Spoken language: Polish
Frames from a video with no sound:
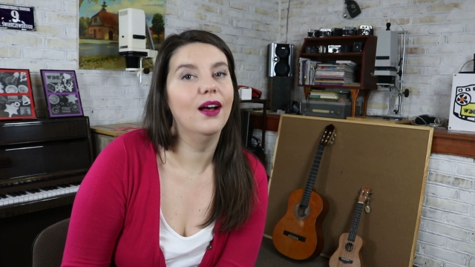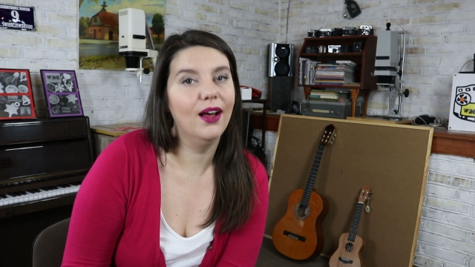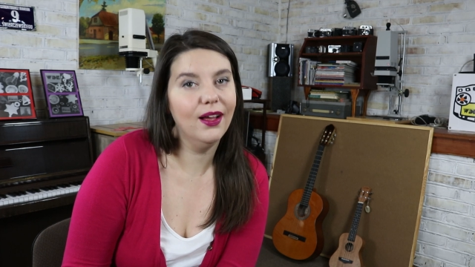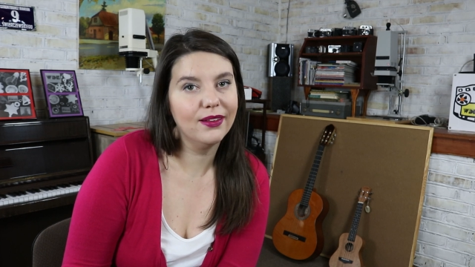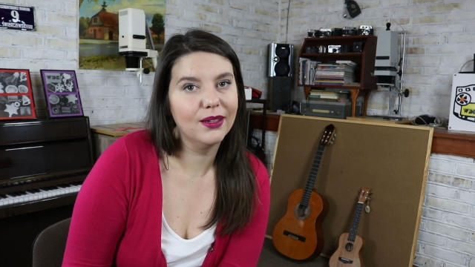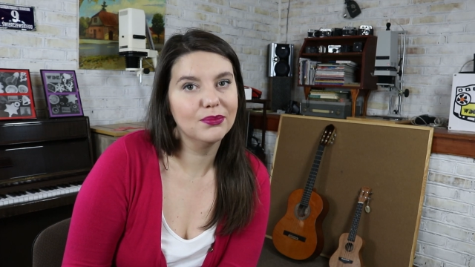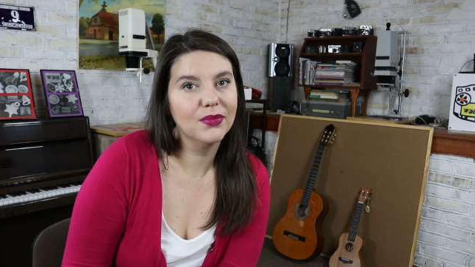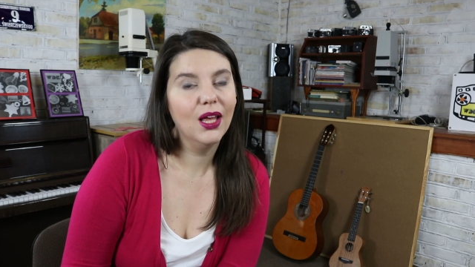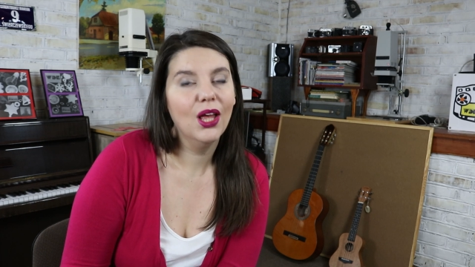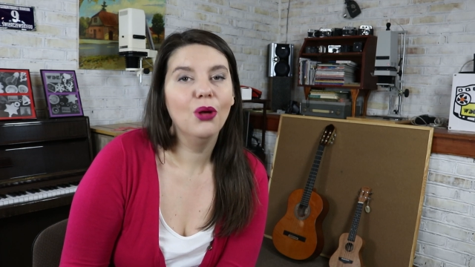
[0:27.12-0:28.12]
Adam,
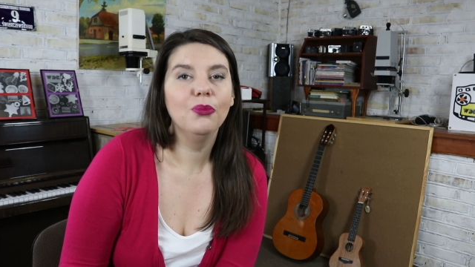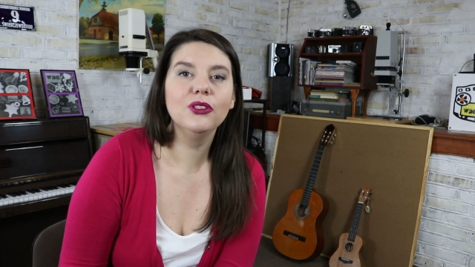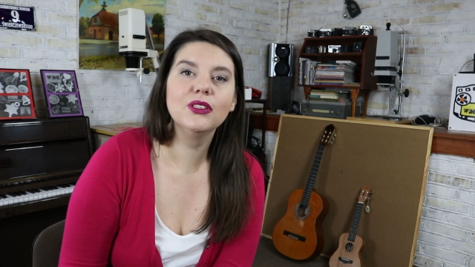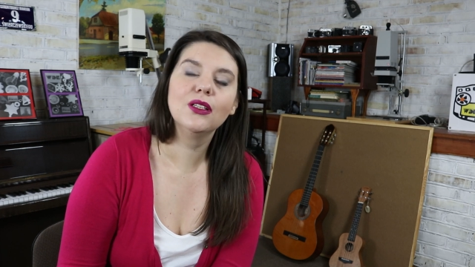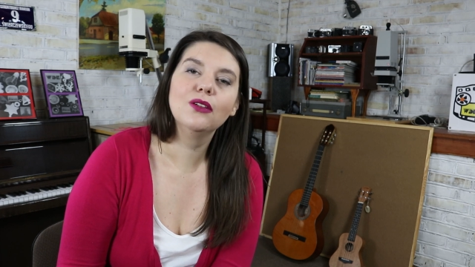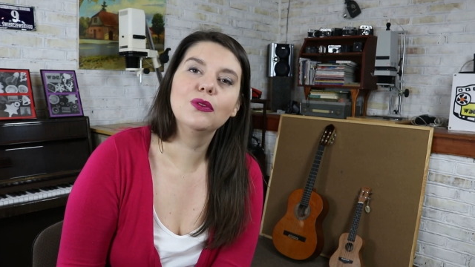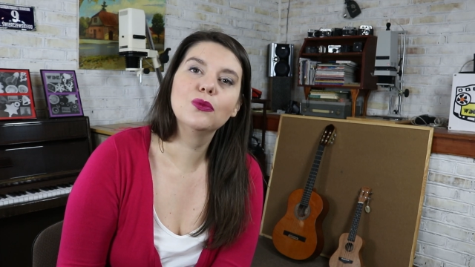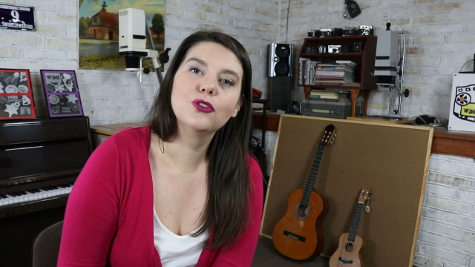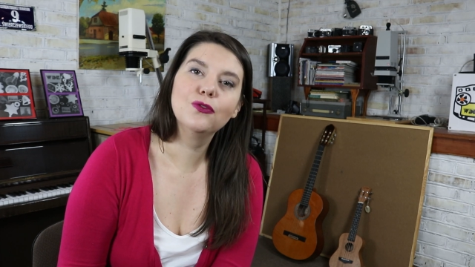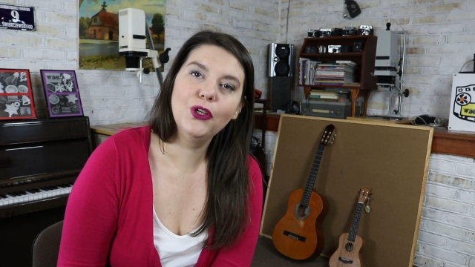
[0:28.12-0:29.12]

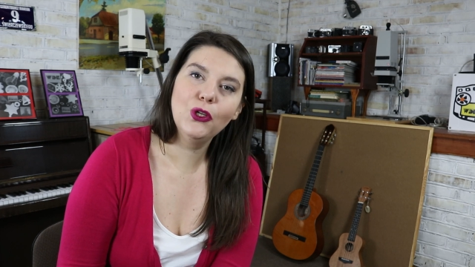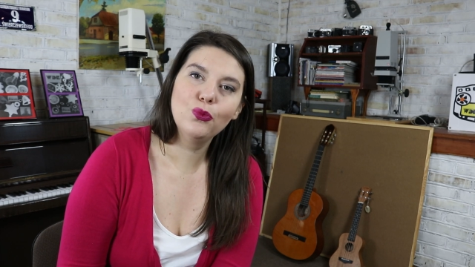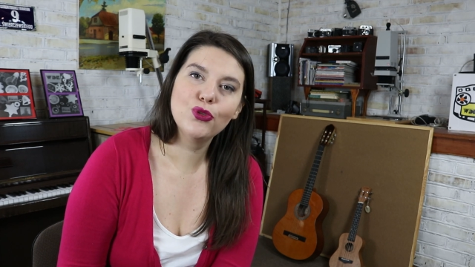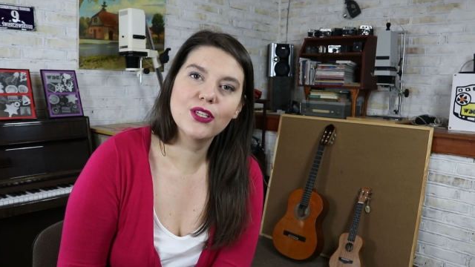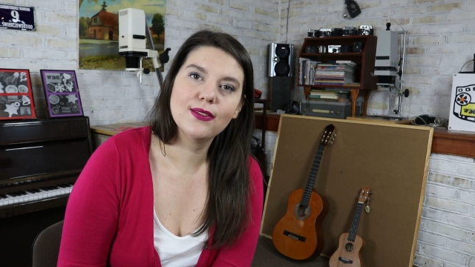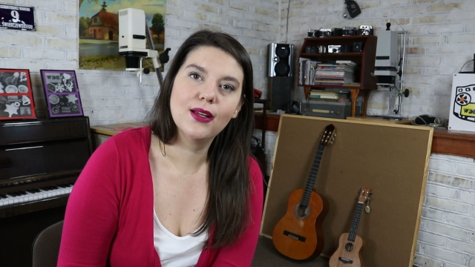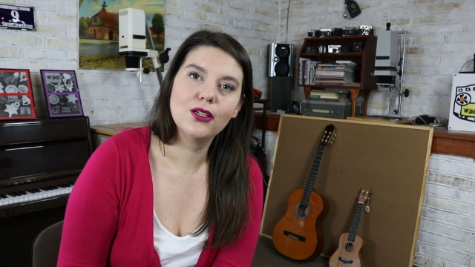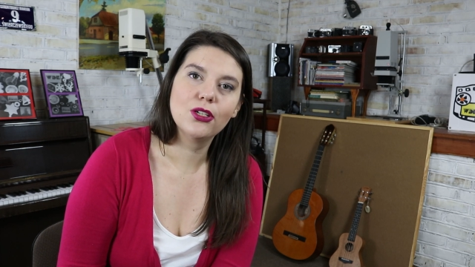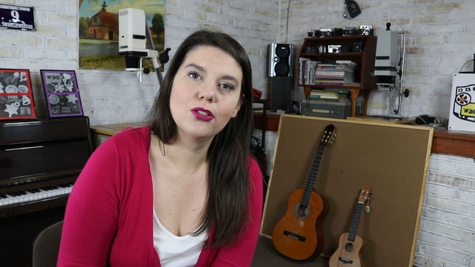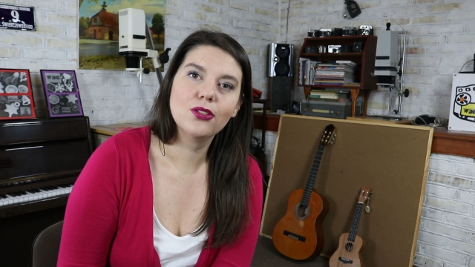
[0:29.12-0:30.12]
postanowił swoją
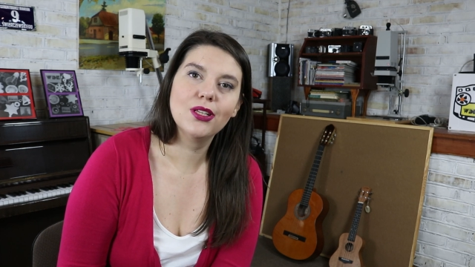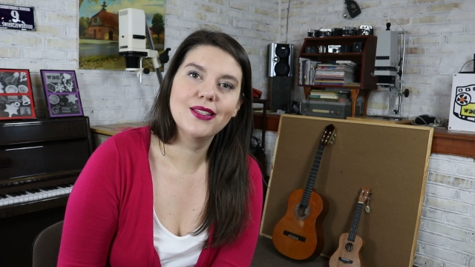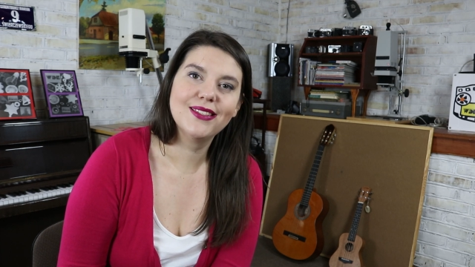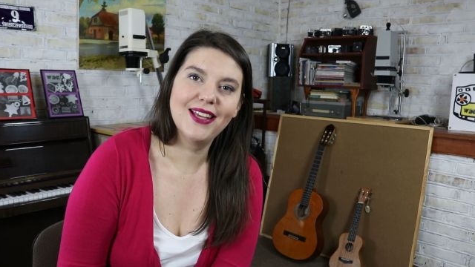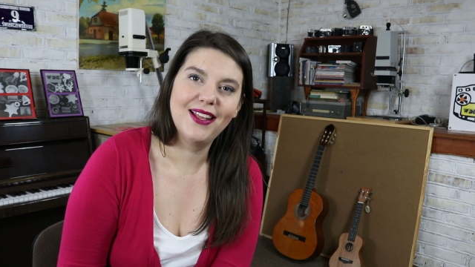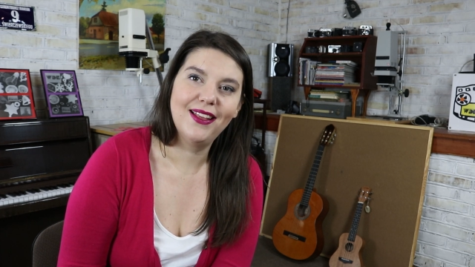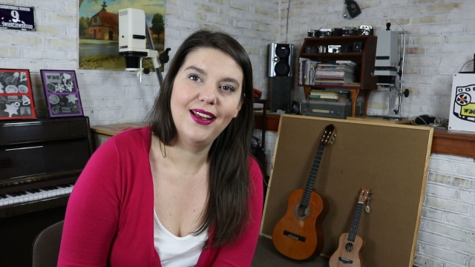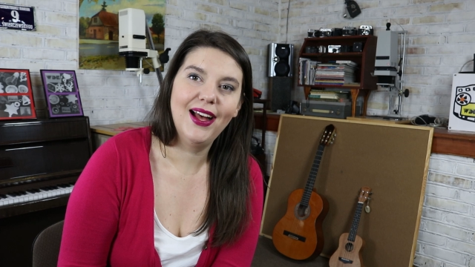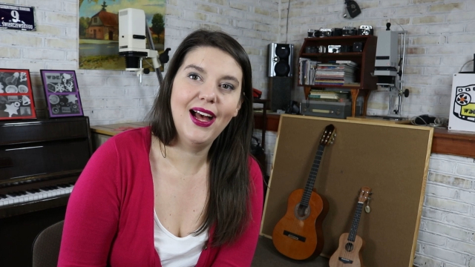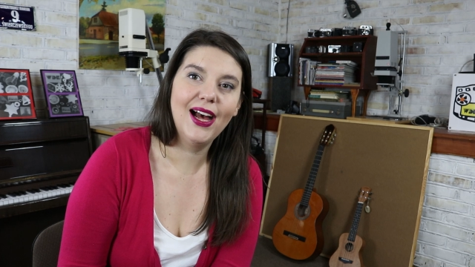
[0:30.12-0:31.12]
przeznaczyć na cel
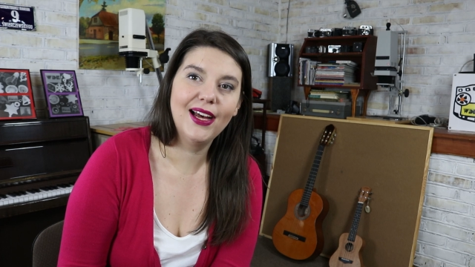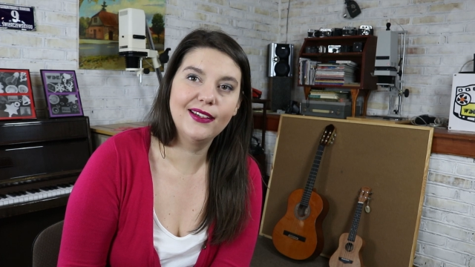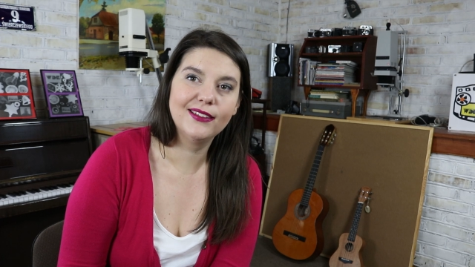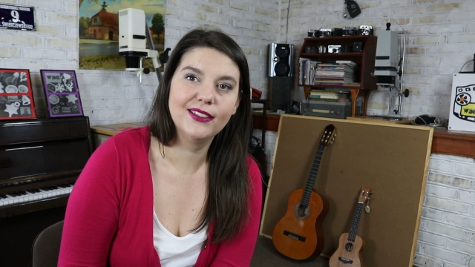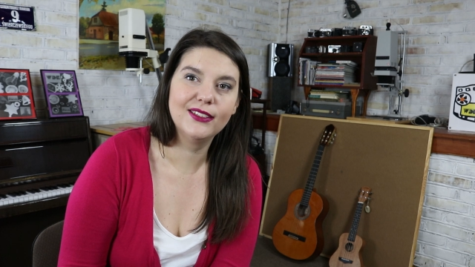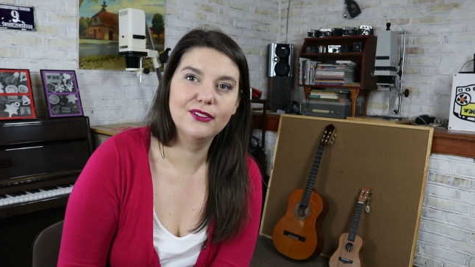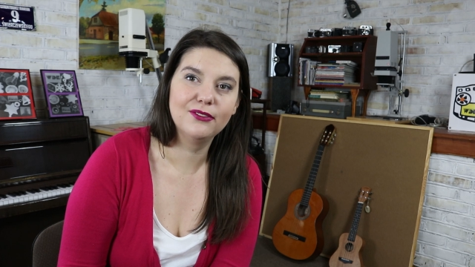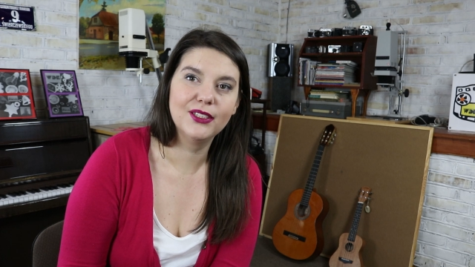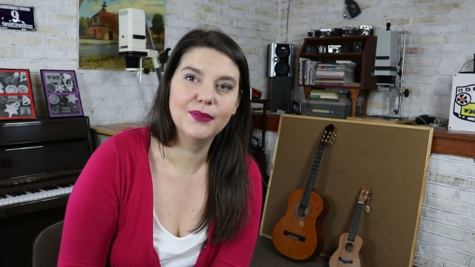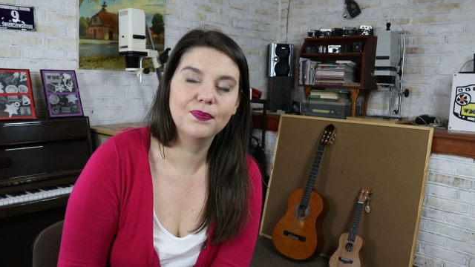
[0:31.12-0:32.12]

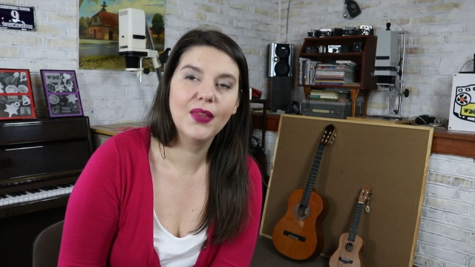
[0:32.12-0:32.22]
charytatywny.